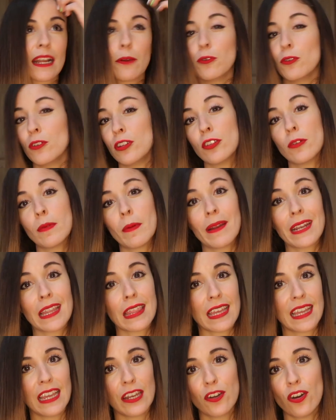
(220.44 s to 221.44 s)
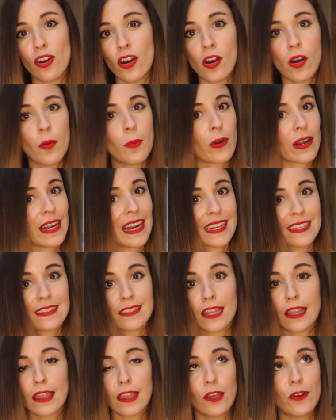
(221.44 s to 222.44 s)
Reino Unido me parece que no, por las
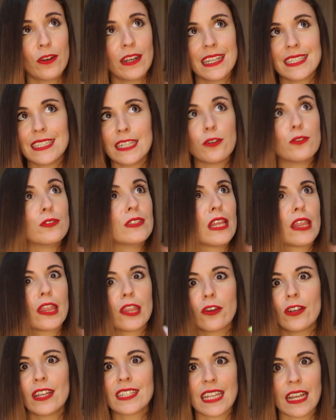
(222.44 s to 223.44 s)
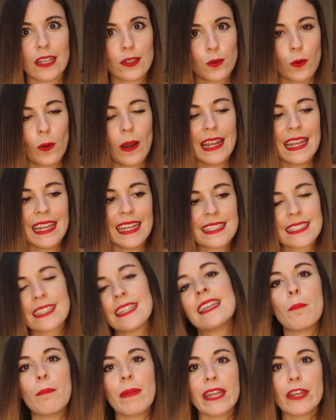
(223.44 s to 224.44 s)
restricciones y condiciones
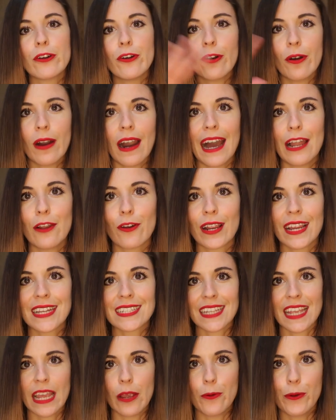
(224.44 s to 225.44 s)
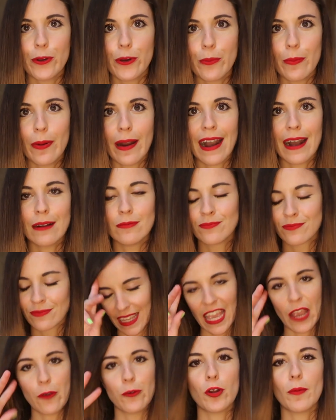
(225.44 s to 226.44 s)
actuales, pero a lo que es Europa
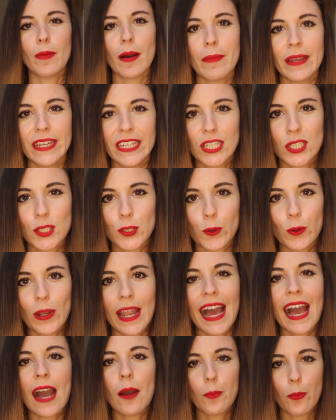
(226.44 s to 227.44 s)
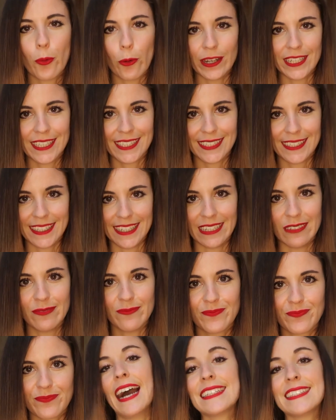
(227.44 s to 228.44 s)
Europa península, pues sí.
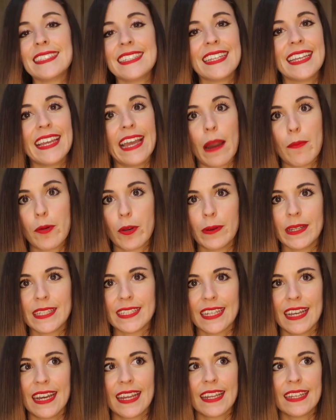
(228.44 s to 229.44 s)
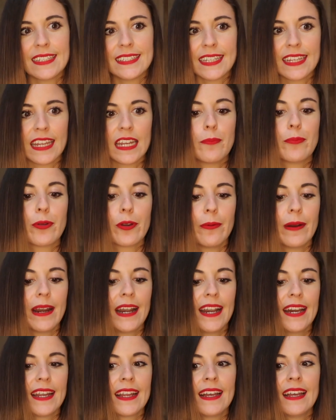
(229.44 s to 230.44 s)
Así que aprovechar si queréis
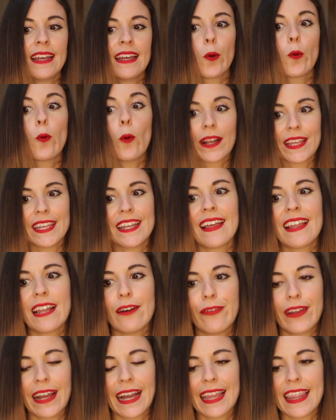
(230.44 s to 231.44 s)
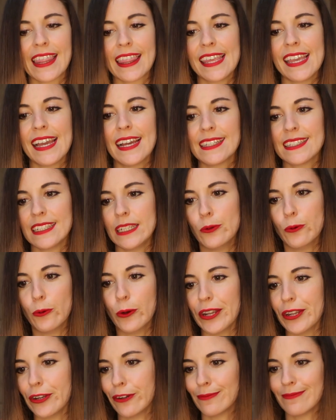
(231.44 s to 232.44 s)
probar cualquiera de las fragancias y
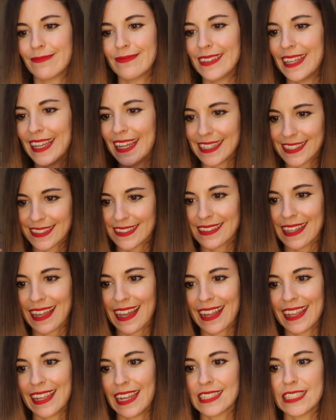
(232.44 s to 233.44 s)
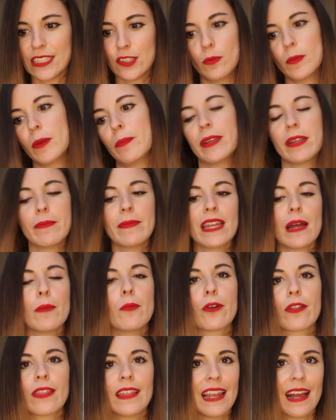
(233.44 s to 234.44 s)
bueno, esta que ha sido mi primer
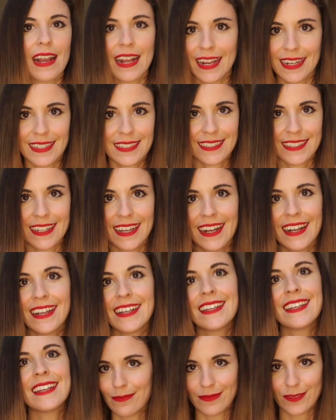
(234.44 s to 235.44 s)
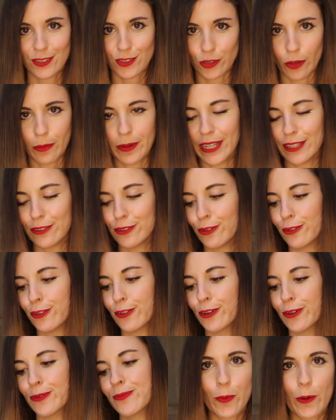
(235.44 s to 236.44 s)
amor de la casa, sobre
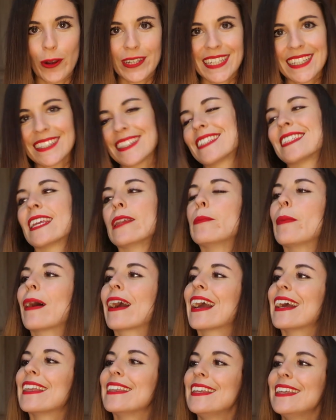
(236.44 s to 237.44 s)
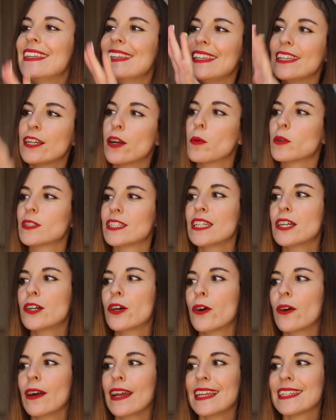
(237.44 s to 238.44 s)
todo. Pues este es el packaging y como os
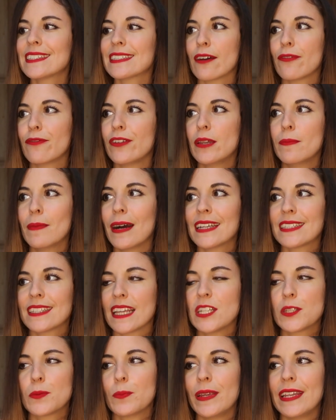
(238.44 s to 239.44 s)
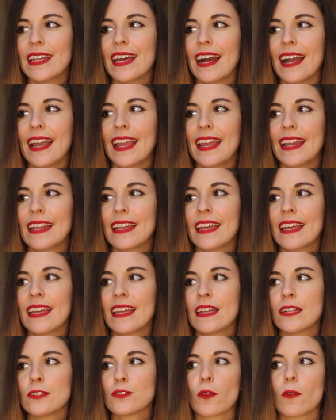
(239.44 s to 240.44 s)
digo, esta firma se inspira en
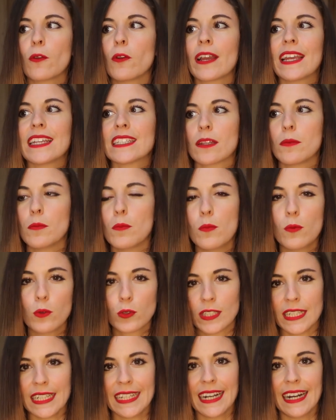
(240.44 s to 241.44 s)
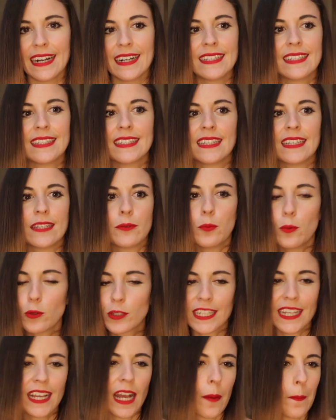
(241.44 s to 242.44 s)
todo lo que es música.
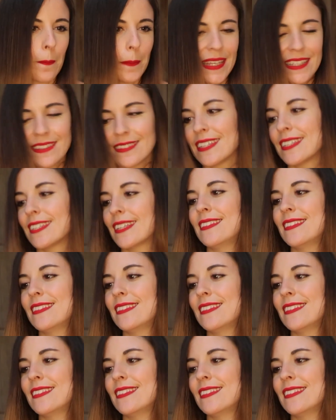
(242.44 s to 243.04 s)
Música, ambiente,